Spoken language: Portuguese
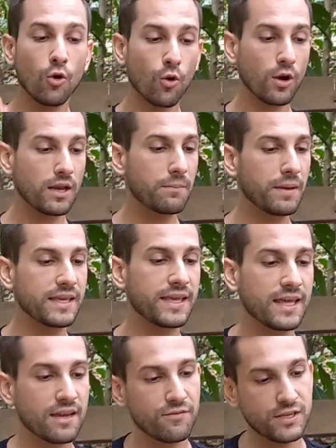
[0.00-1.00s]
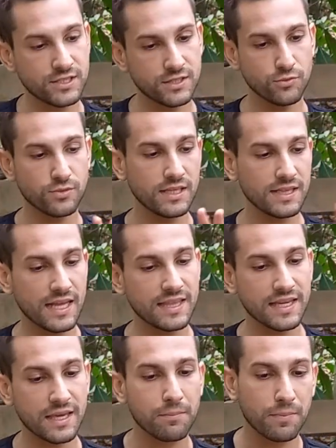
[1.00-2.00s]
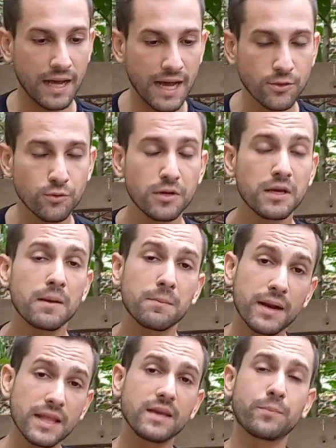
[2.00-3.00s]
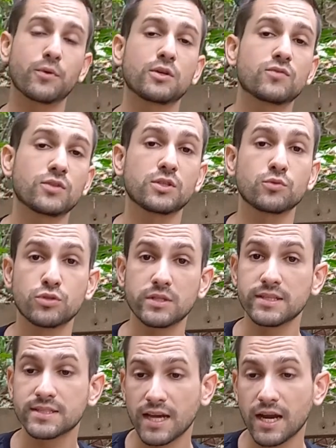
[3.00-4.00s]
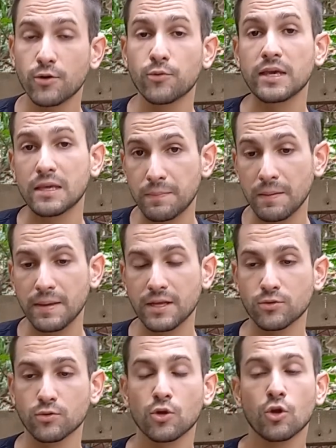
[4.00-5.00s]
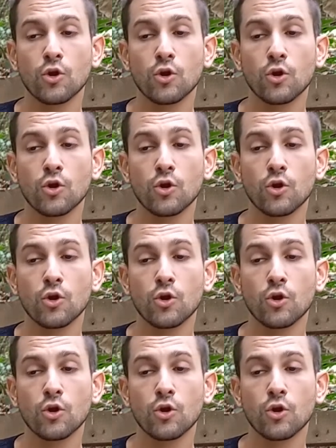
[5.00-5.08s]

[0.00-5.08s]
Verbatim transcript: olha bem ela, vê se não tem nada quebrado, para depois você utilizar o equipamento.